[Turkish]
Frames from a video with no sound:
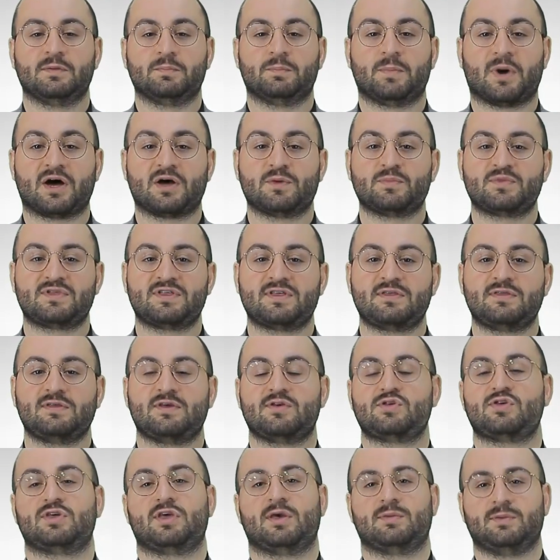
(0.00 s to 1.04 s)
bağımsız
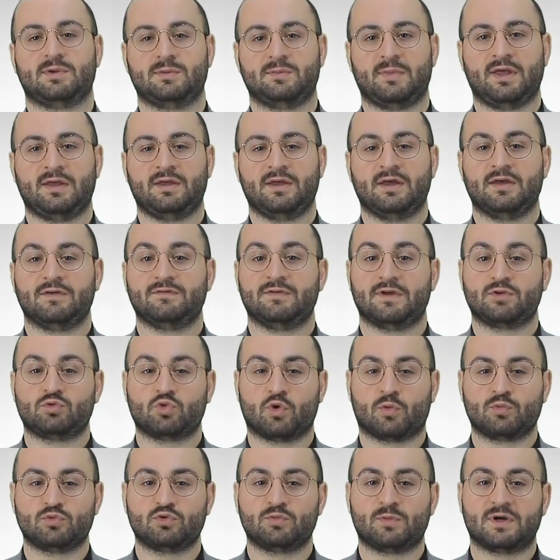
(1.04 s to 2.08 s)
yaşayabilme ve
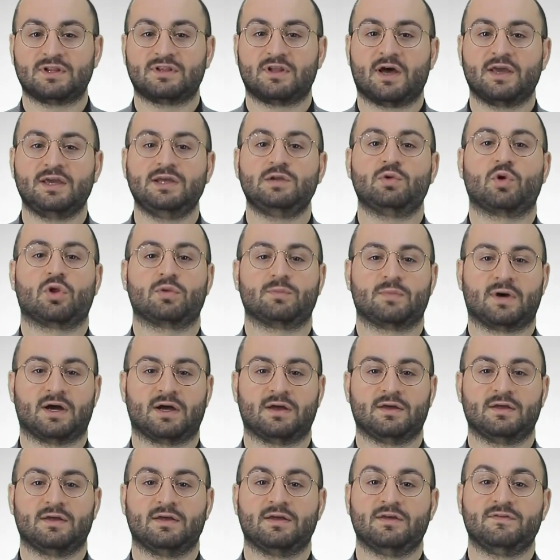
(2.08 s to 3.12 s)
topluma dahil
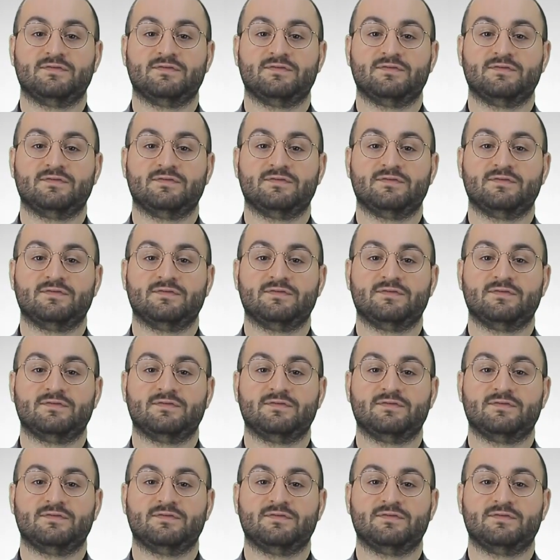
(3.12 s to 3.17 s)
olma